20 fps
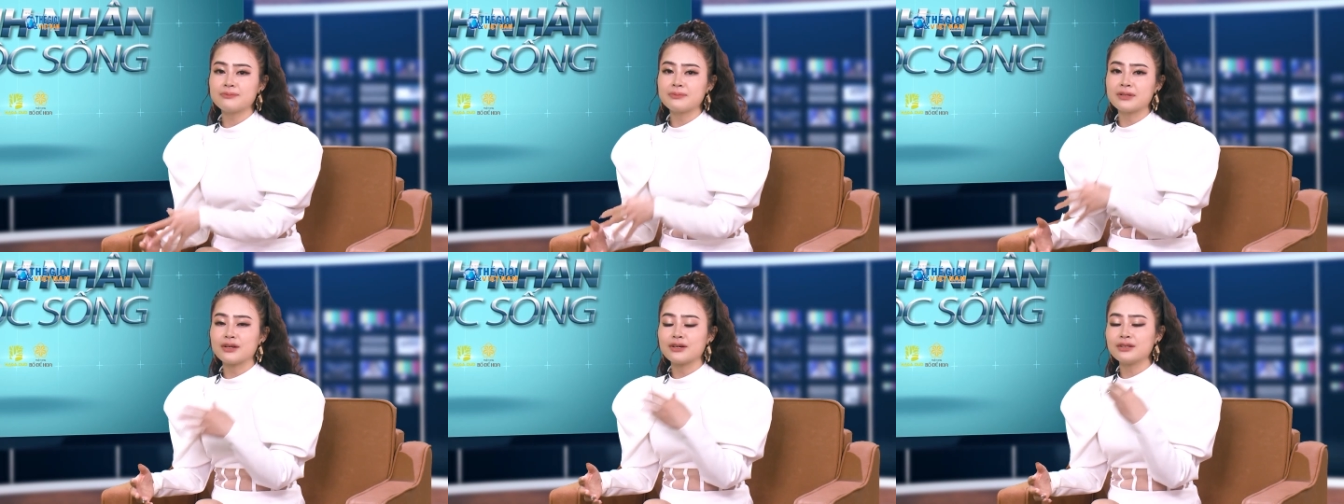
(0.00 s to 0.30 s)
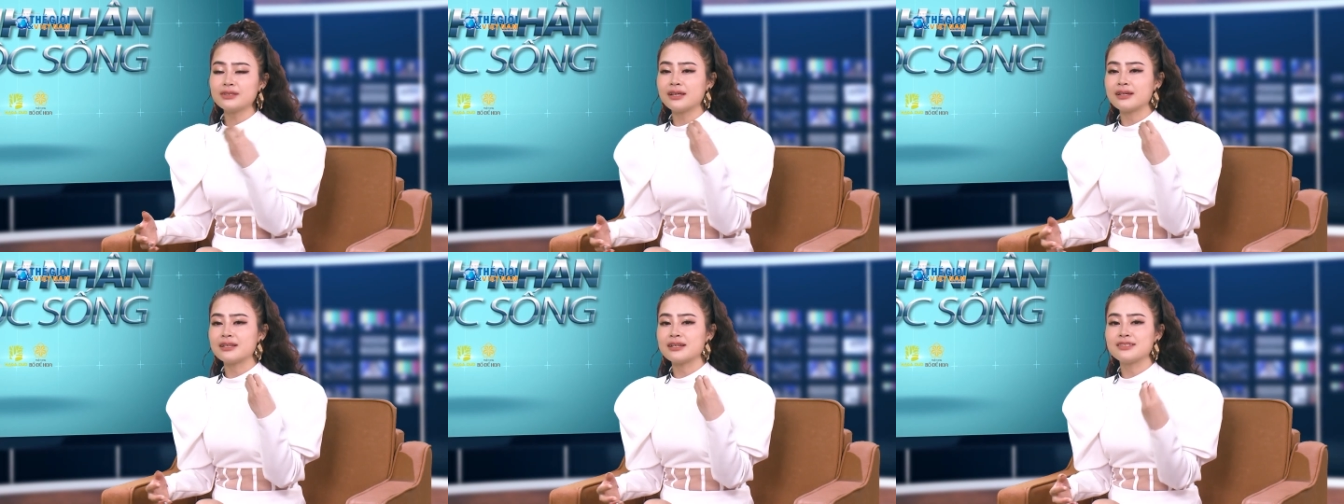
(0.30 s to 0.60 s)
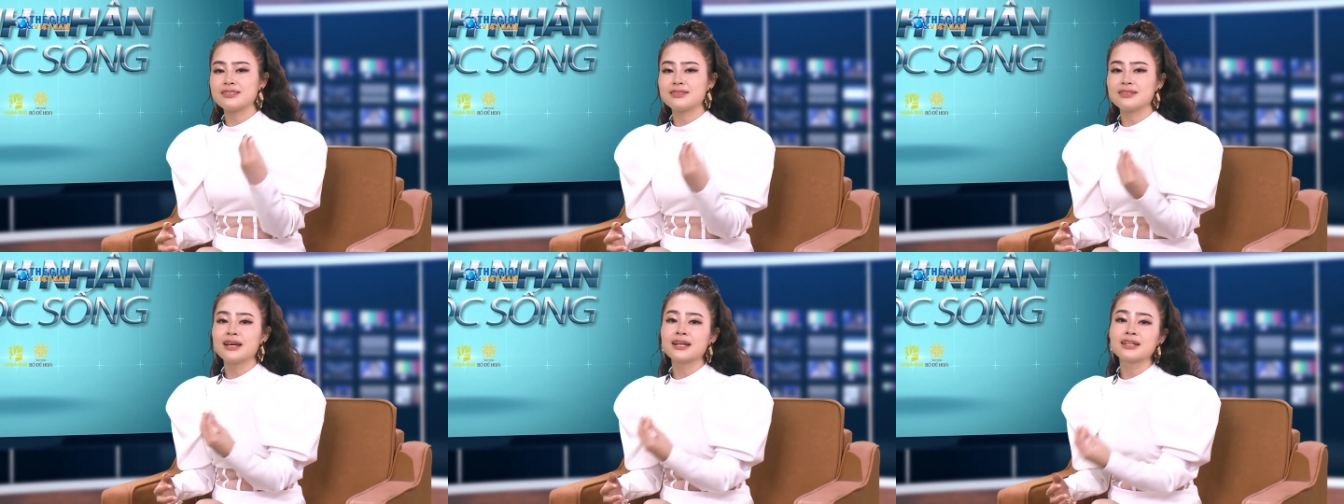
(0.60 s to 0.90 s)
mình có
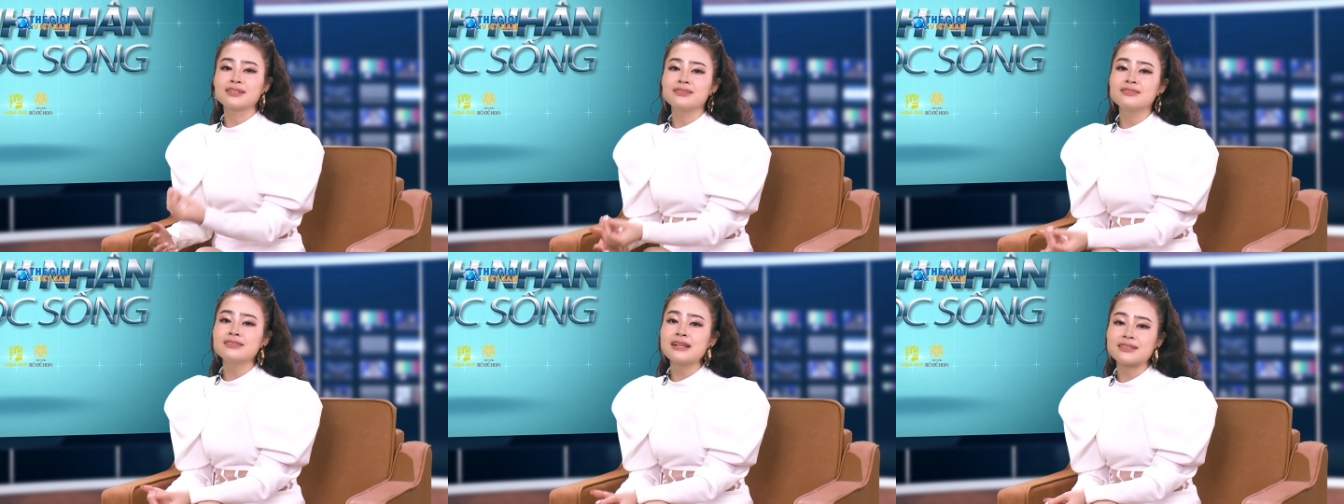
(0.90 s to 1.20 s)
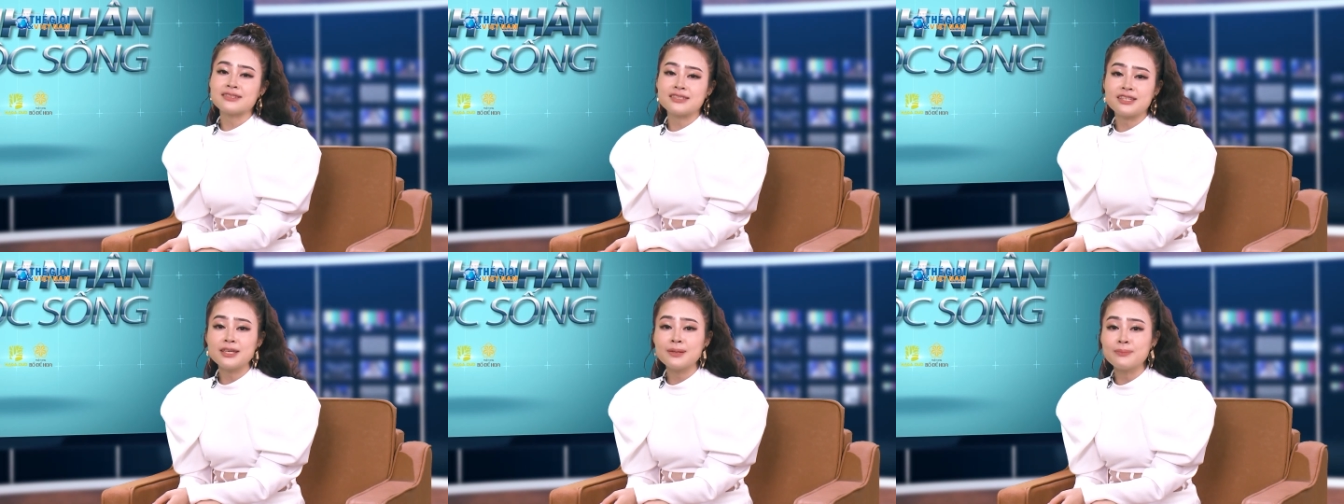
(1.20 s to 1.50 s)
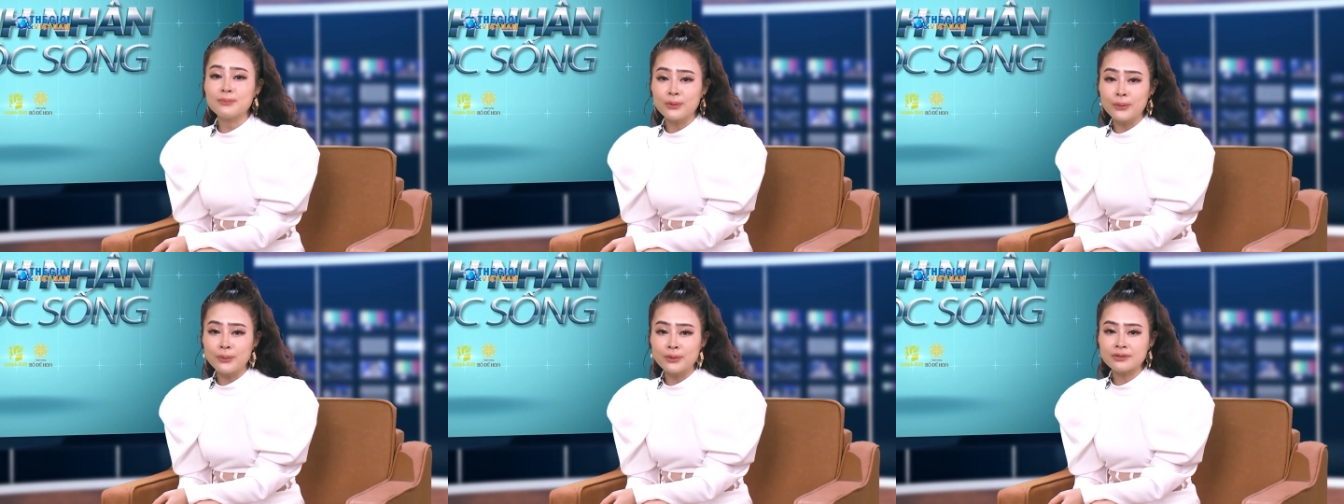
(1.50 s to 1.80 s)
thể gần như là
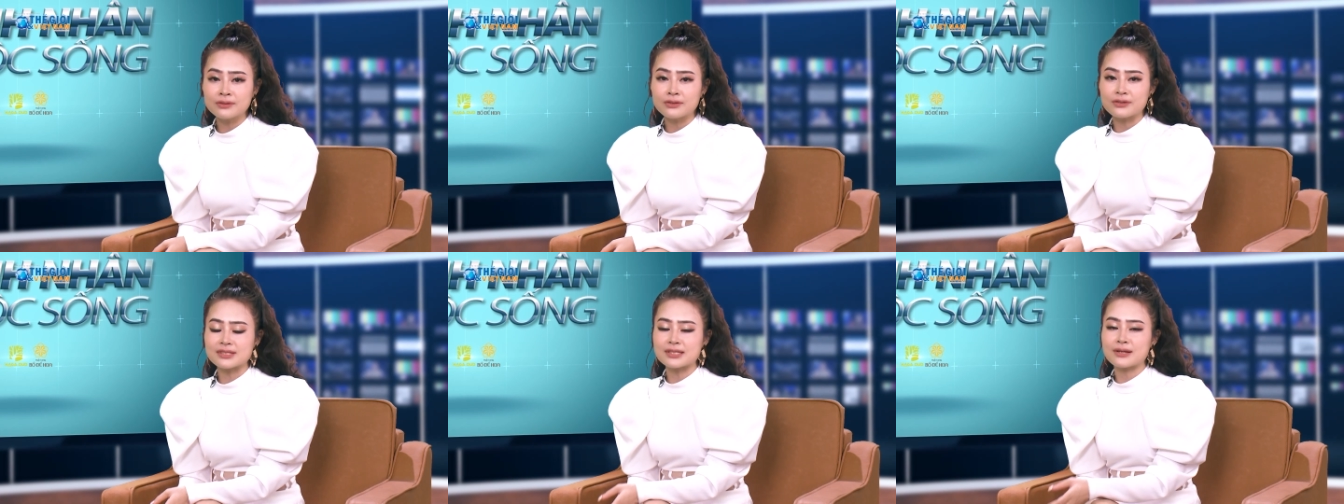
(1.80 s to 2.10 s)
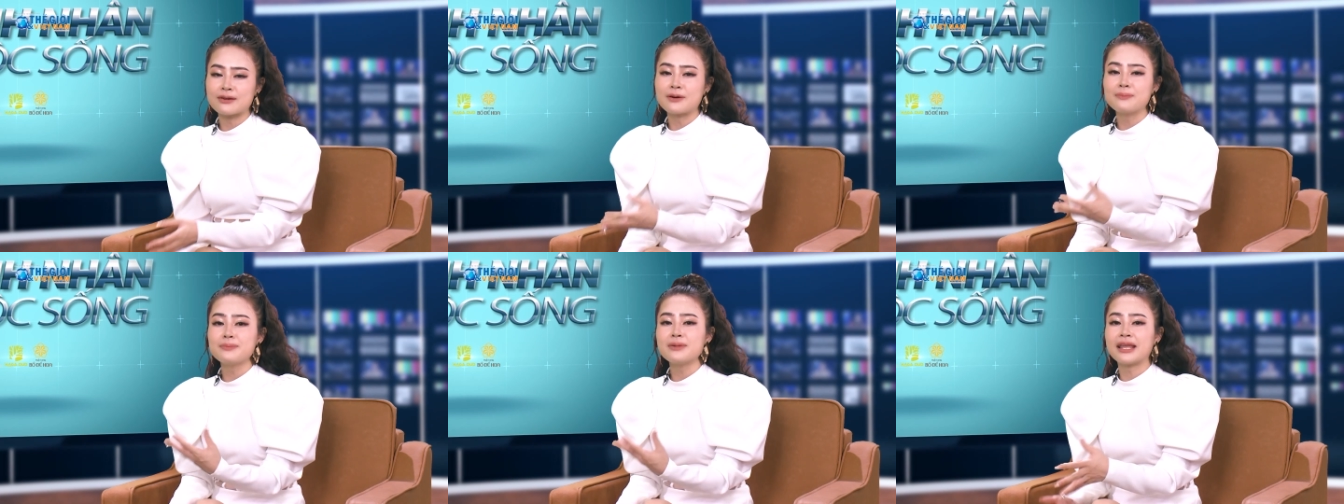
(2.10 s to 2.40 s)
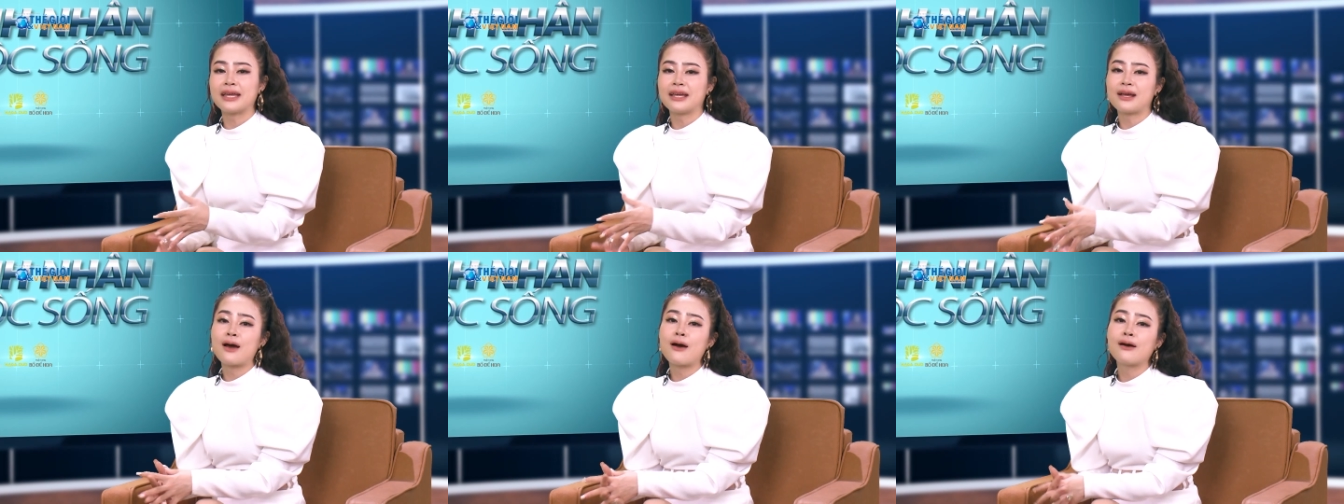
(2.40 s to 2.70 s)
chìm luôn, rồi sau đó
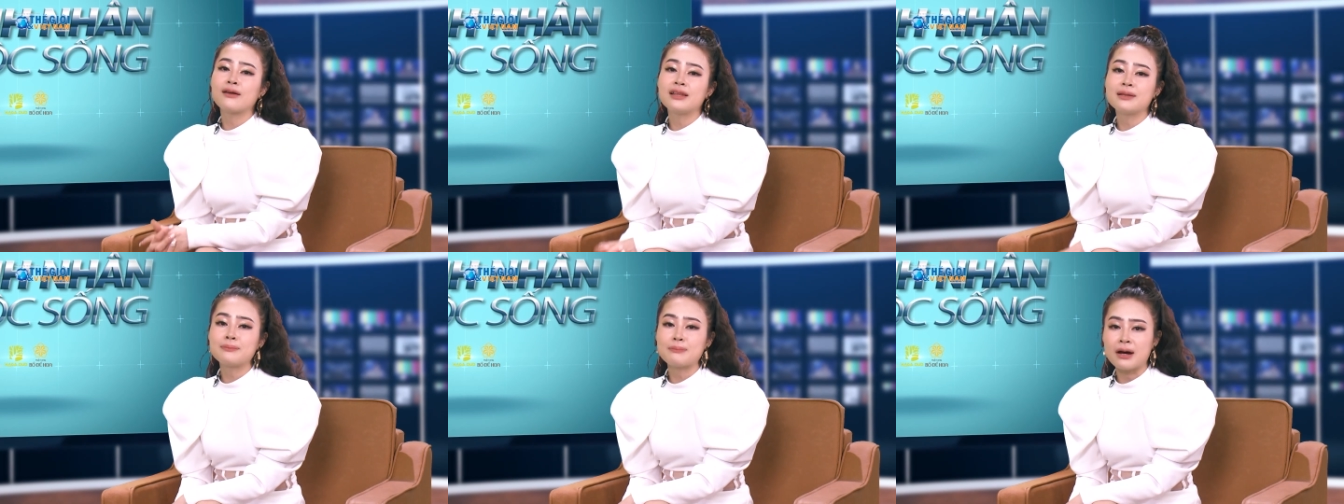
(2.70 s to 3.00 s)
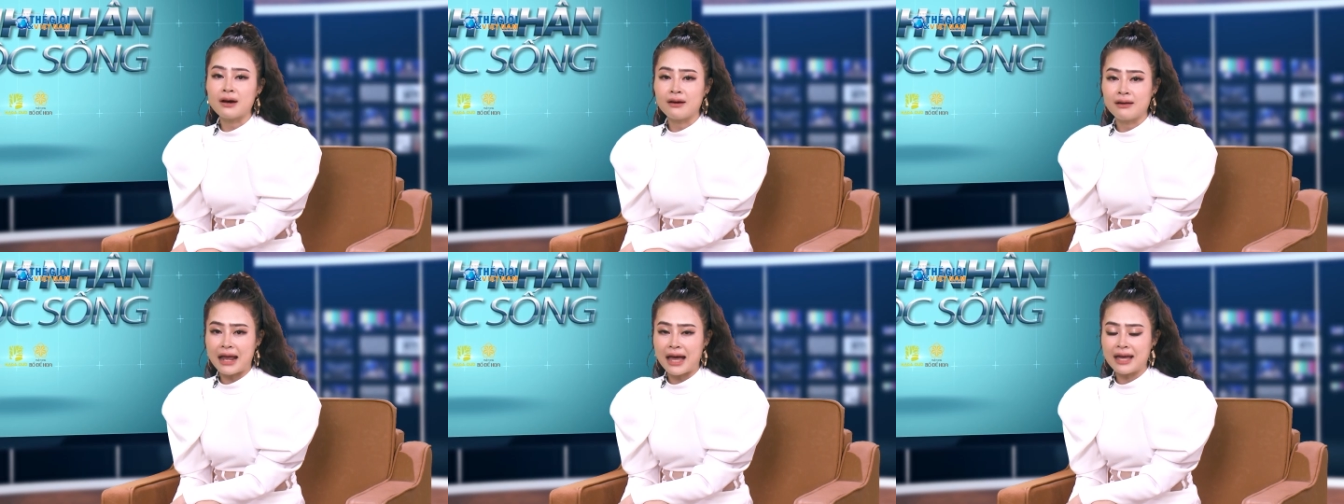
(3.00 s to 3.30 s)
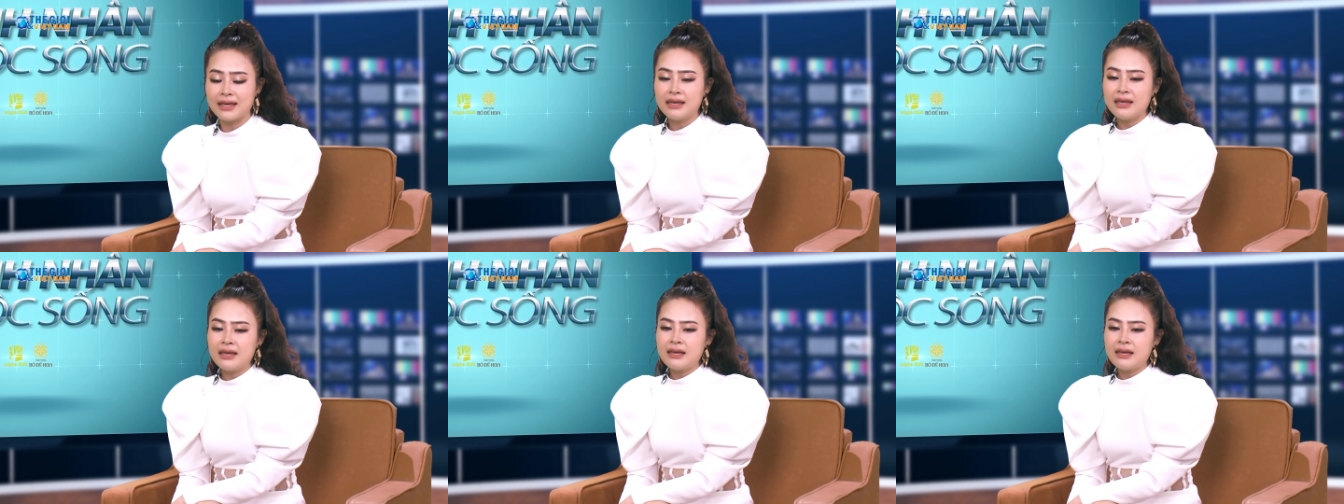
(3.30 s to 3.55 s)
mình lại ngoi lên bờ lại.